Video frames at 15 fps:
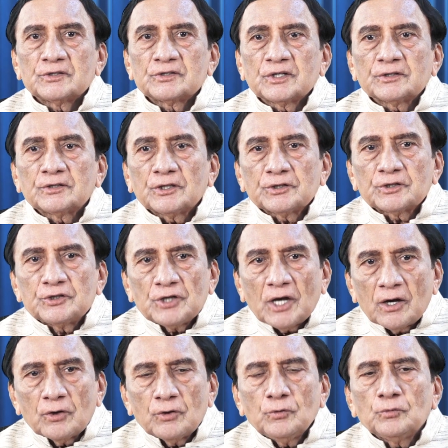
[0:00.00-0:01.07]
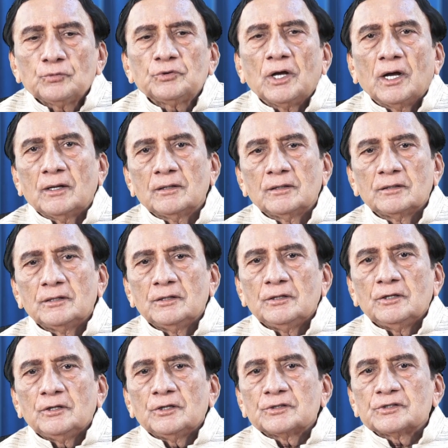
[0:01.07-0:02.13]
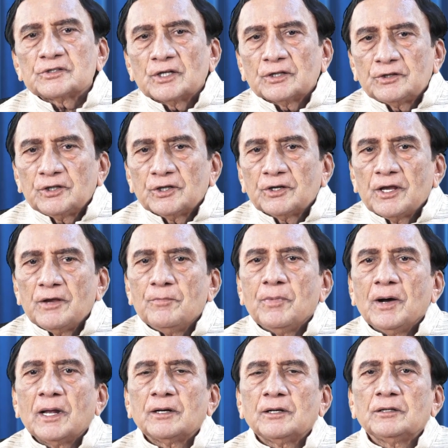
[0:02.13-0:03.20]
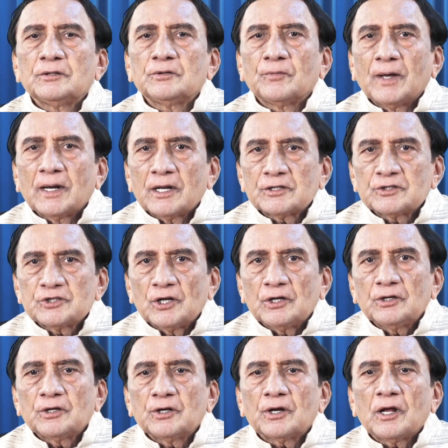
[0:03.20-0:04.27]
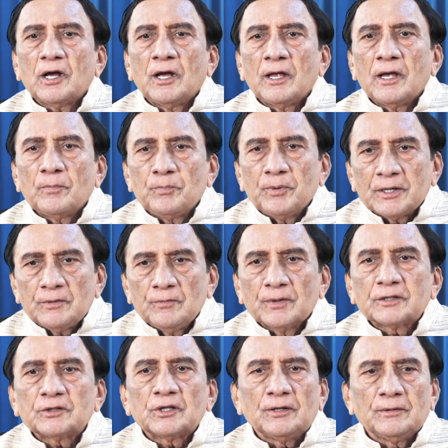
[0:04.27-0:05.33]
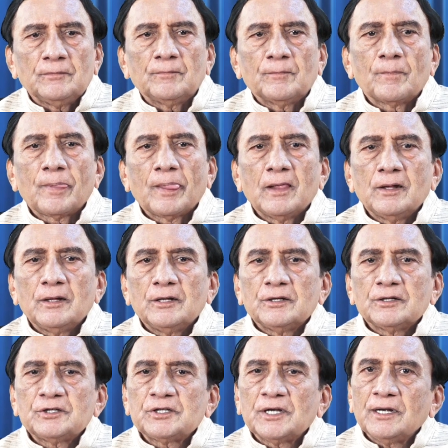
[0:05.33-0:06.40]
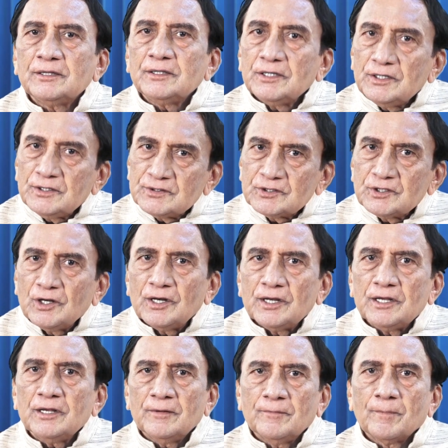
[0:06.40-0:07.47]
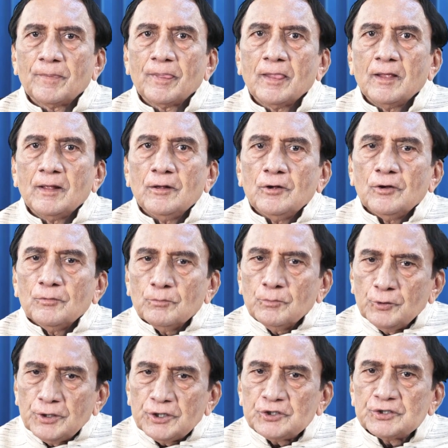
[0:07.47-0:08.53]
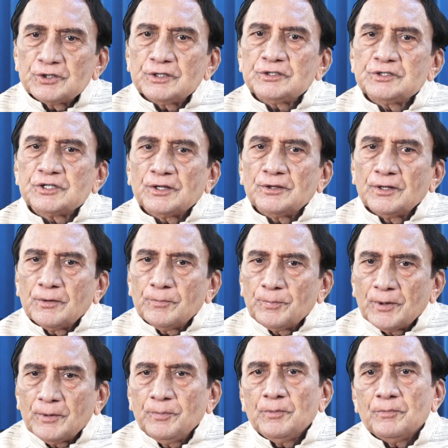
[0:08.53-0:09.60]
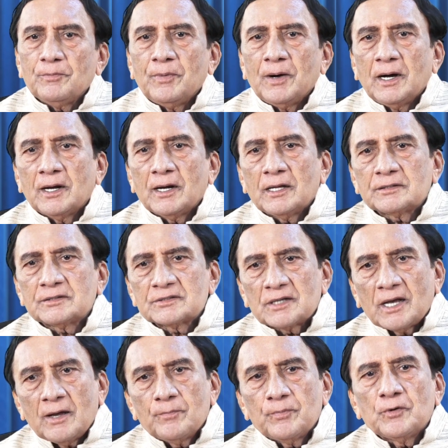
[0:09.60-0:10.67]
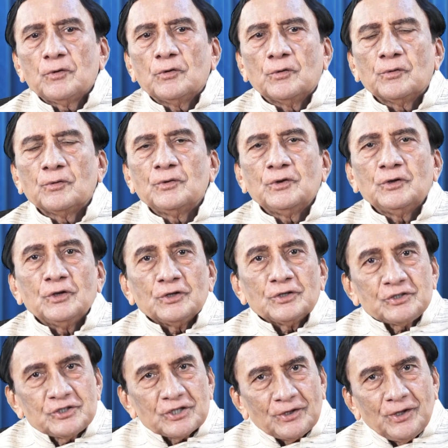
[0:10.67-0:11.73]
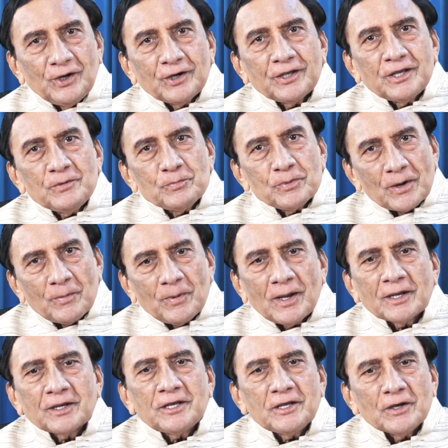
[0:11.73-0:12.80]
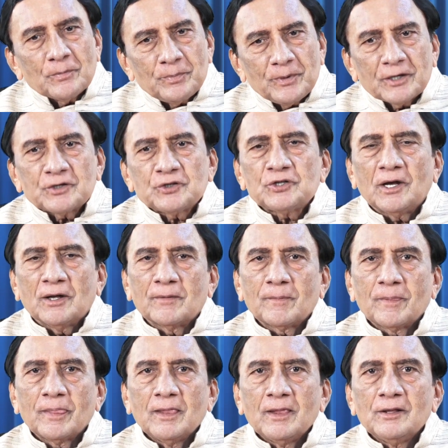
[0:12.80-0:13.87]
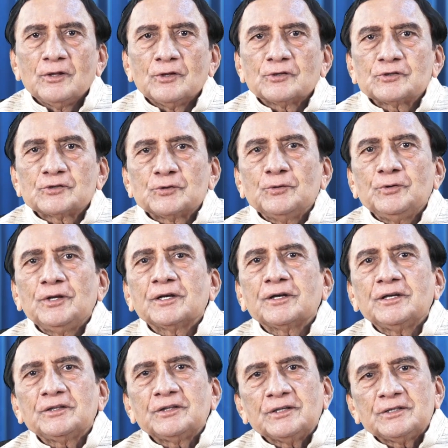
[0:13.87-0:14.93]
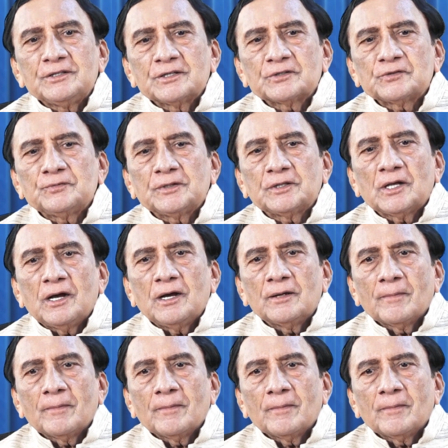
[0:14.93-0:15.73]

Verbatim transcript: सतत जागरूकता सत्य के मार्ग द्वारा चलकर आया परिवर्तन शायद इसीलिए मुनिश्री चंद्रप्रभ महाराज साहब को चंद्र की प्रभा की अपेक्षा सूर्य की तेजस्विता